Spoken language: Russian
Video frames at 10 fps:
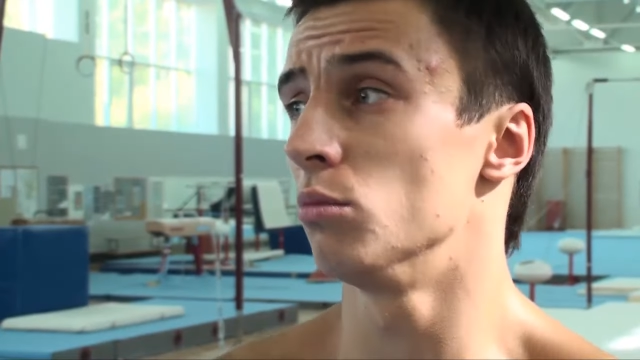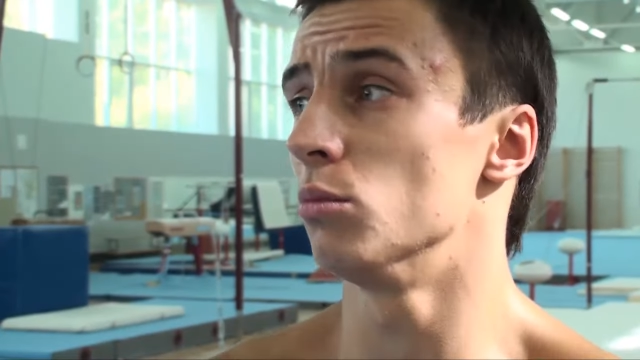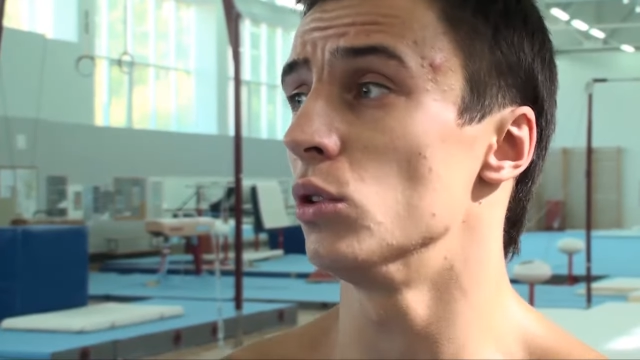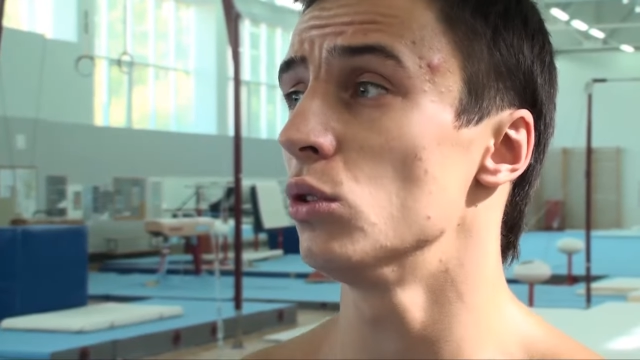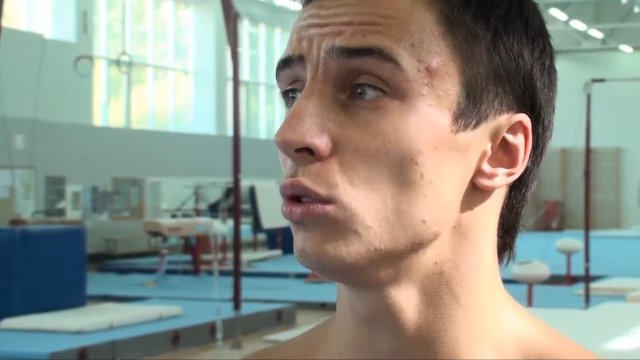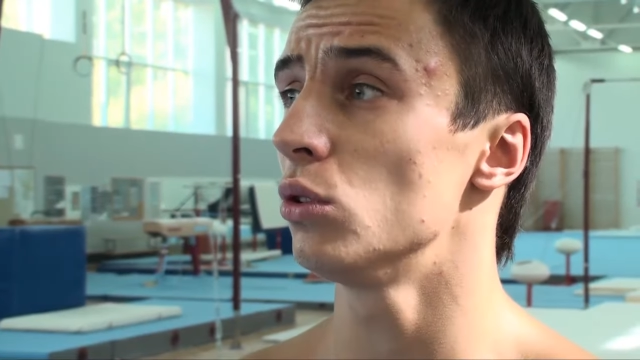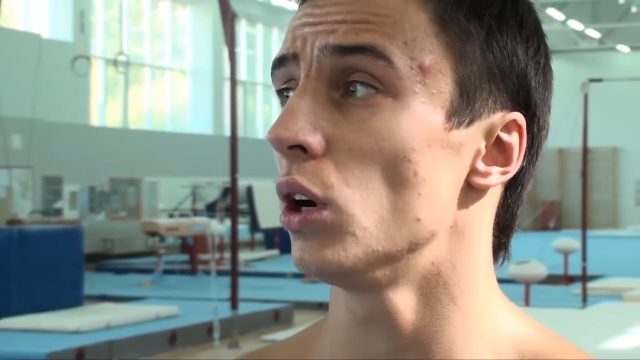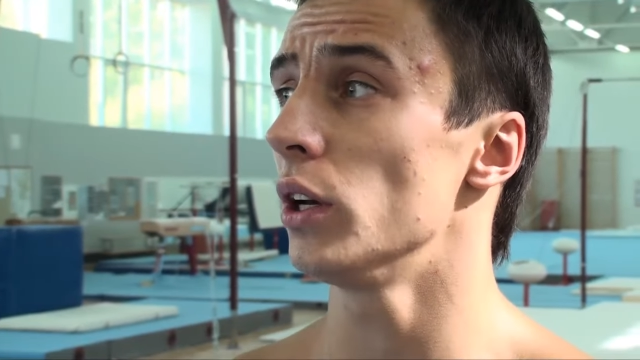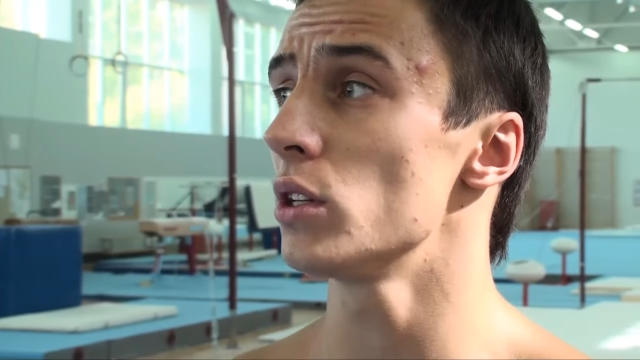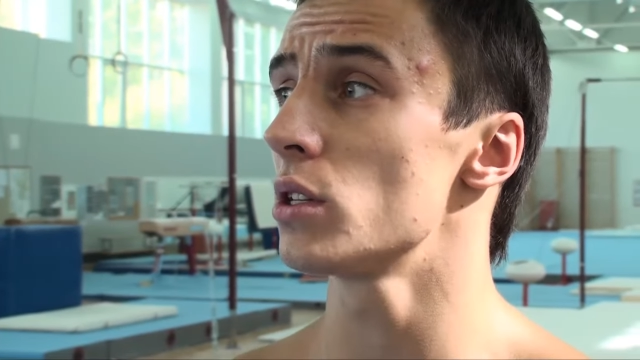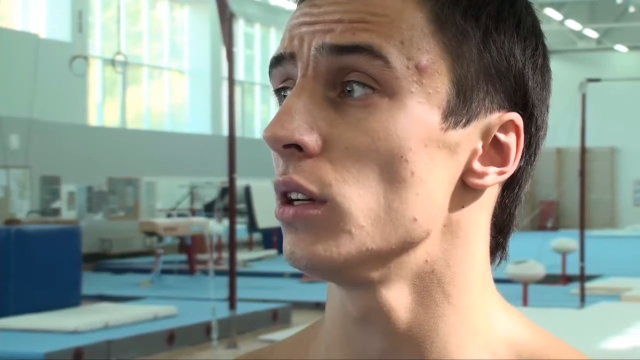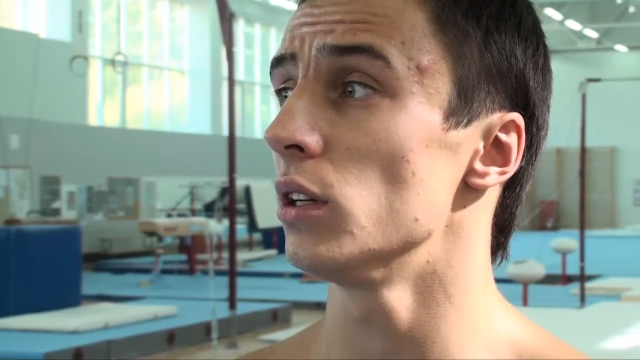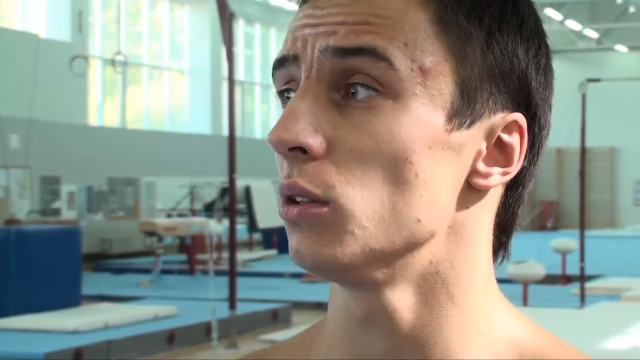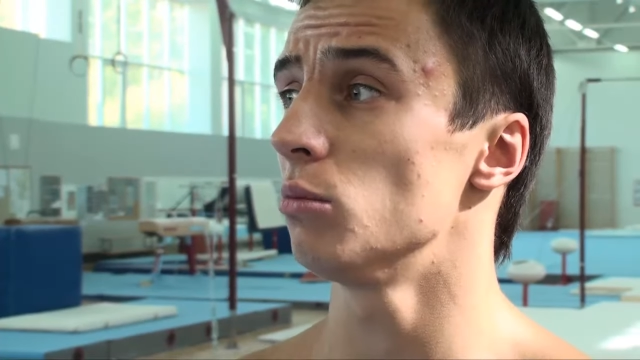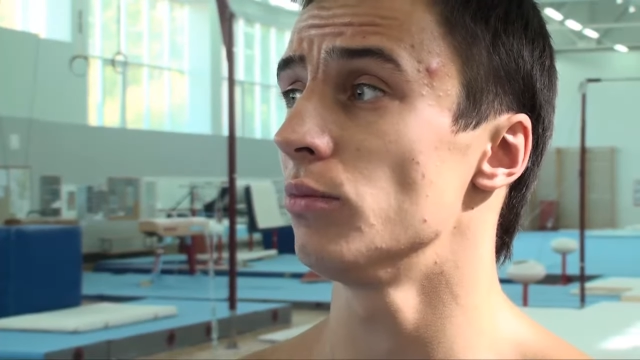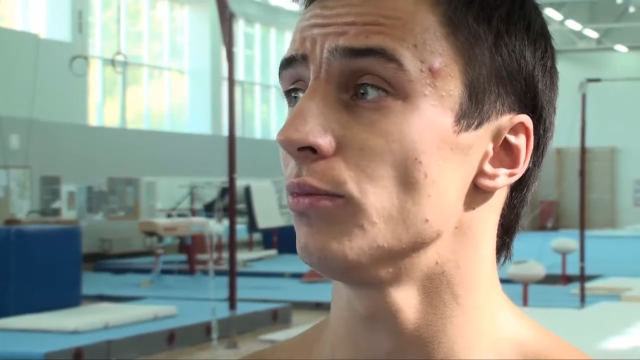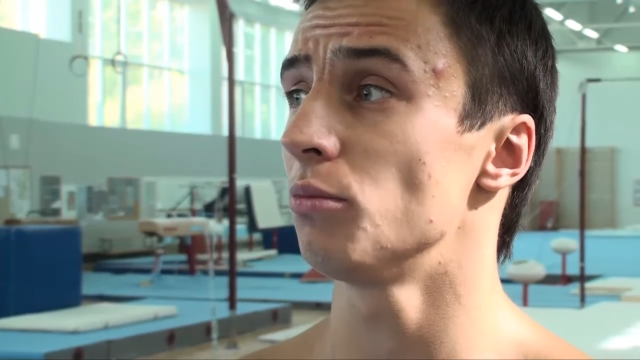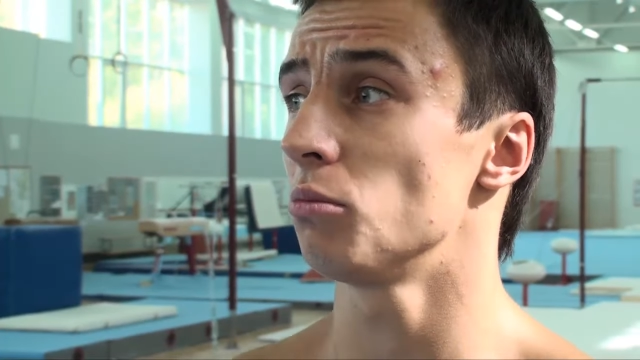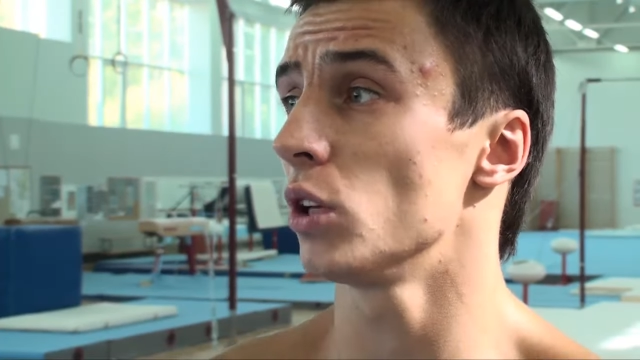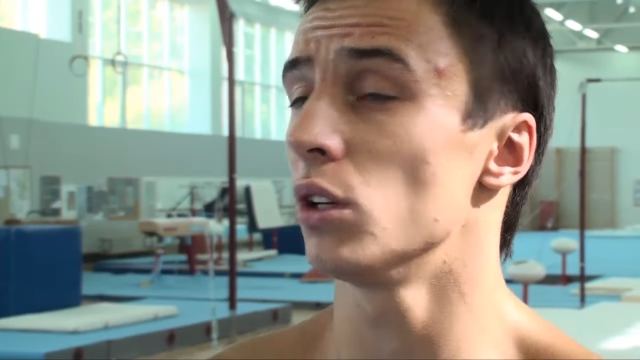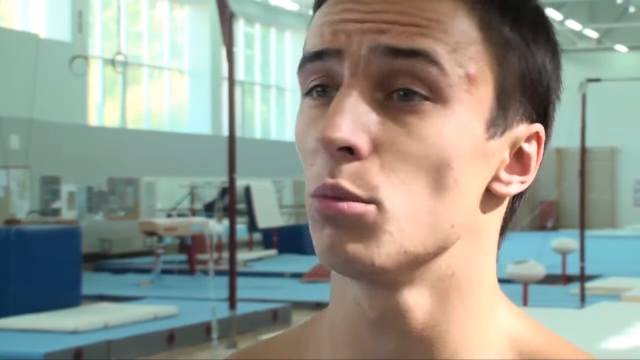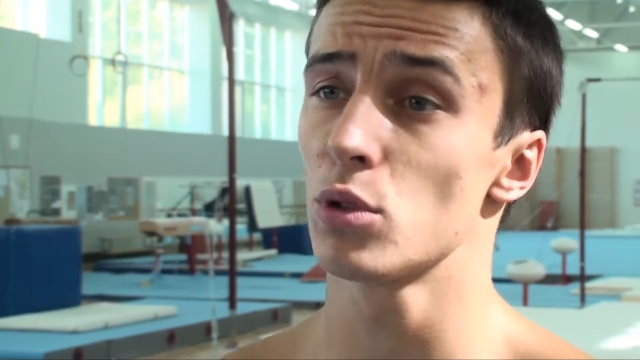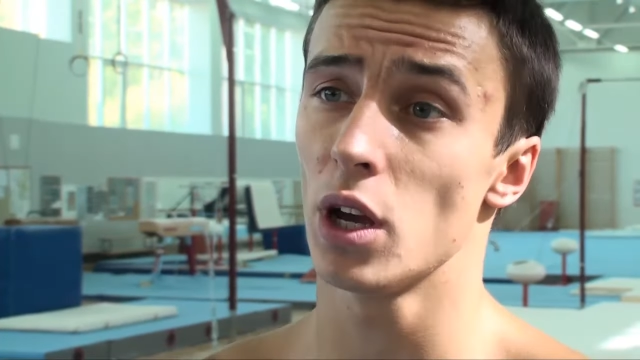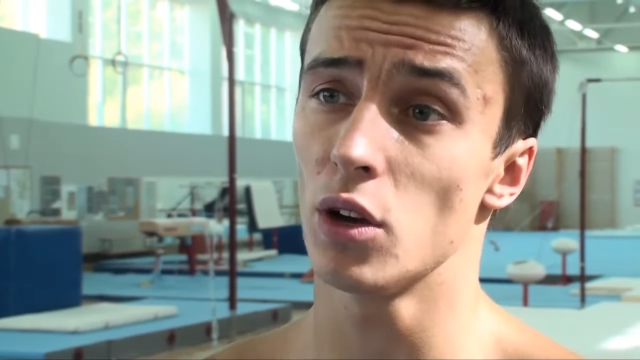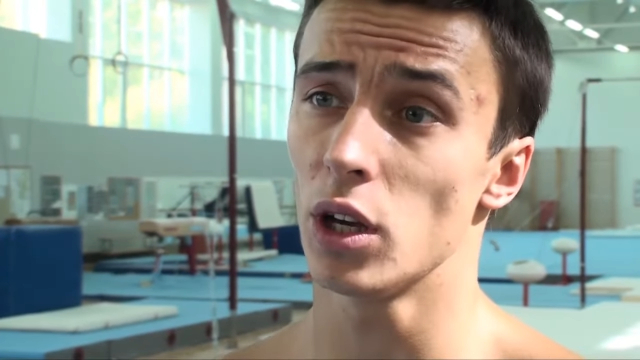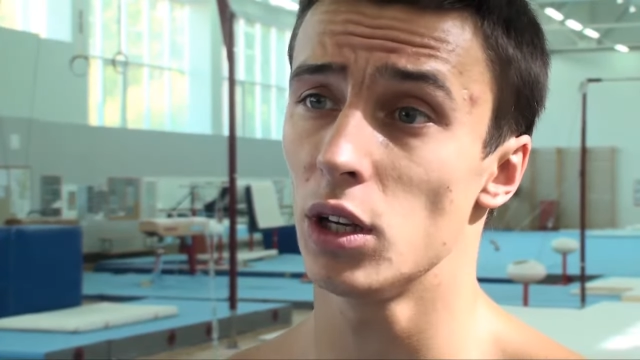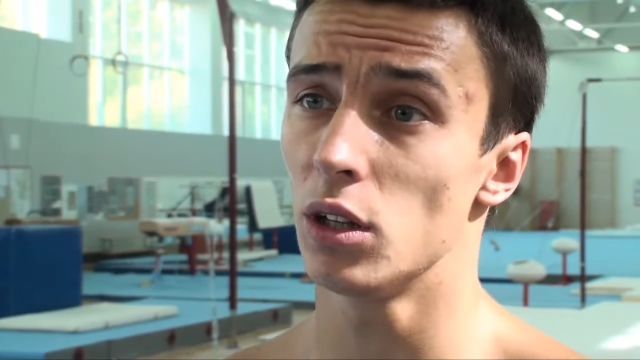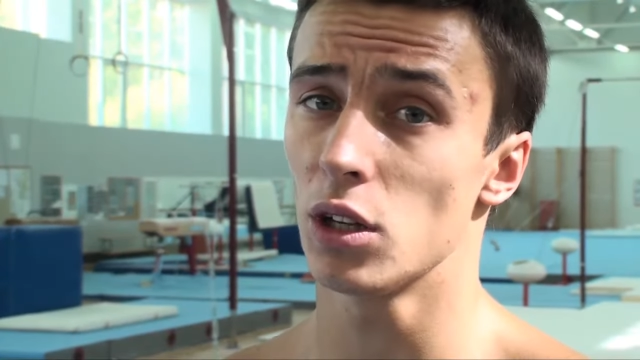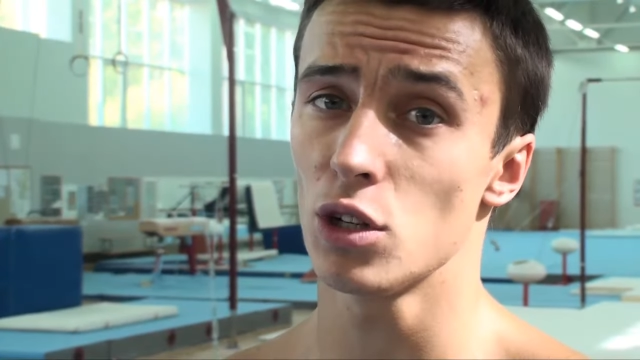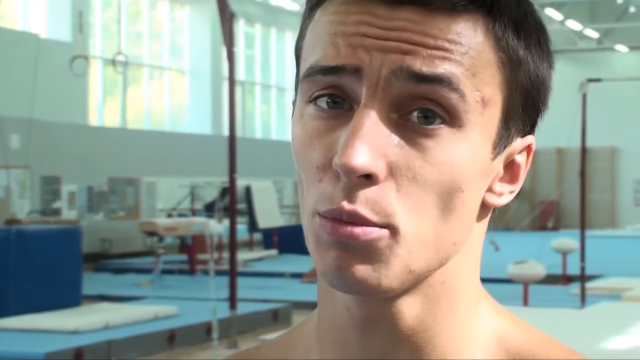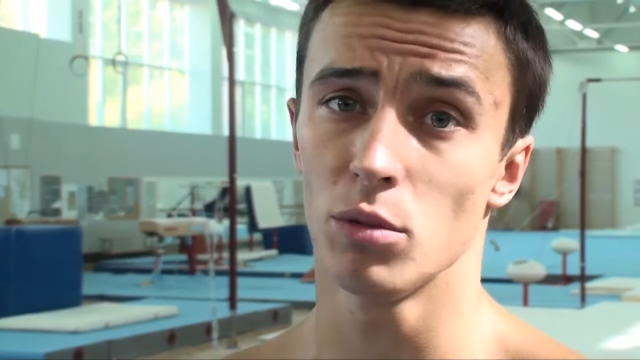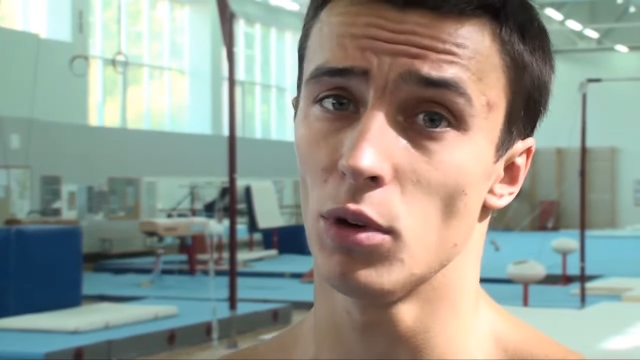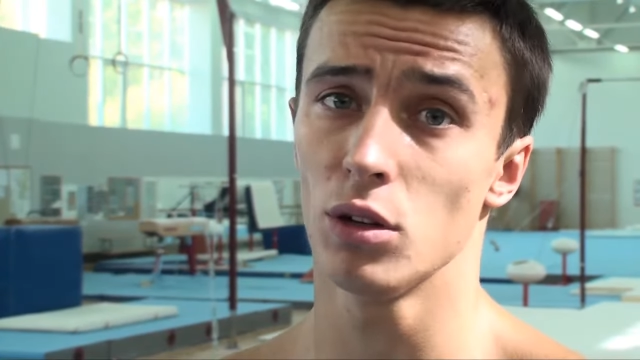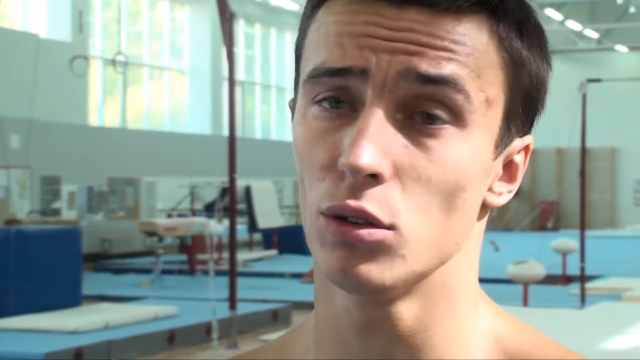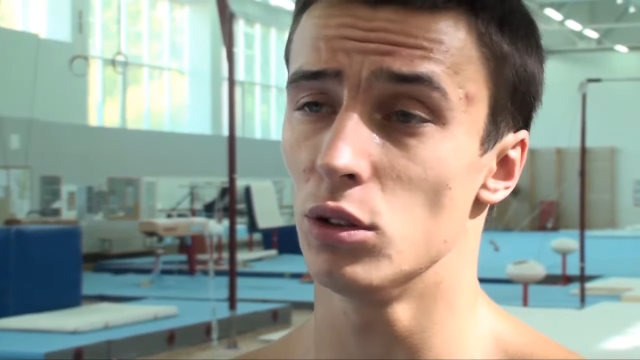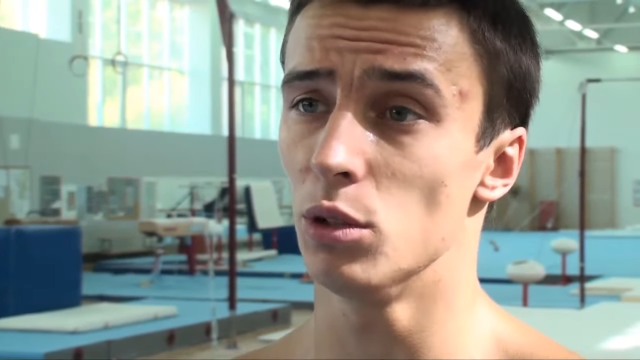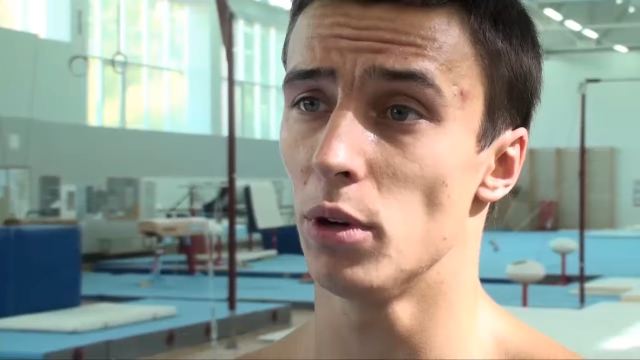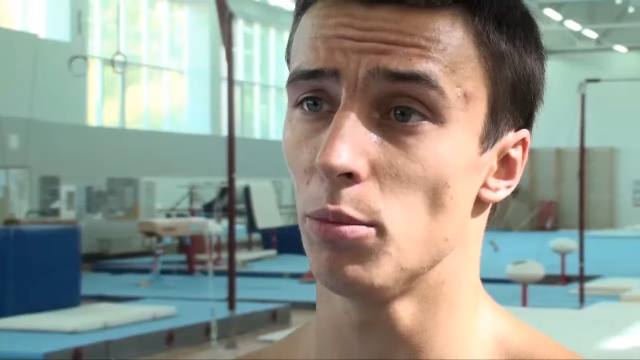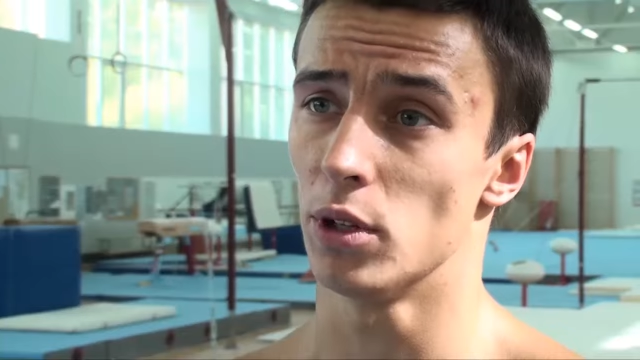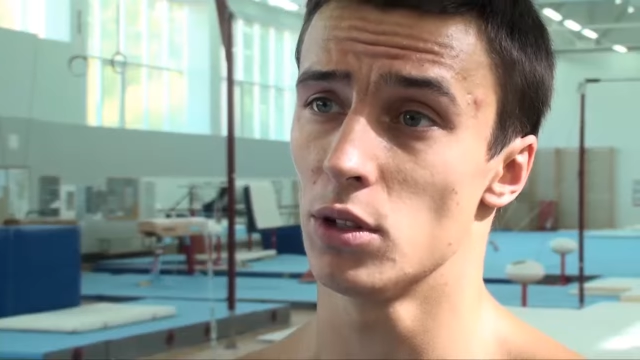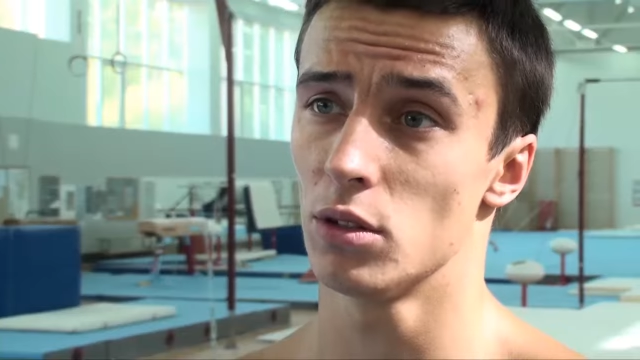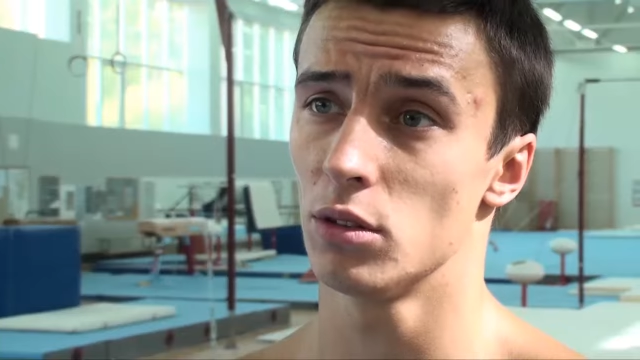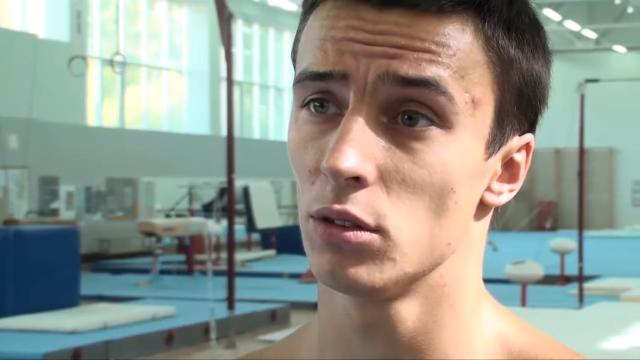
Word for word: Ну, а если я допускаю какие-то ошибки, могу и не попасть.